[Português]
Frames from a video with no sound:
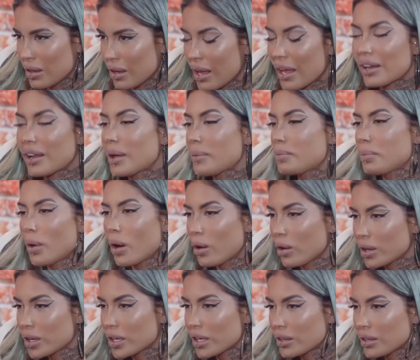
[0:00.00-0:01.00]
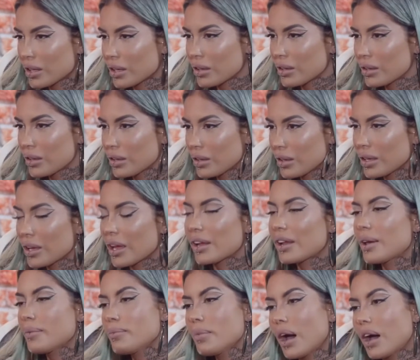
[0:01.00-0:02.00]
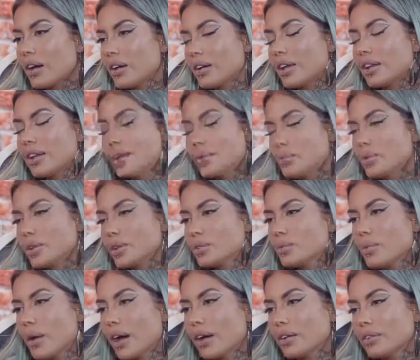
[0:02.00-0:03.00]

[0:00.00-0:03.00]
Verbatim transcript: Ela é hipócrita e ela é má, ela é muito má.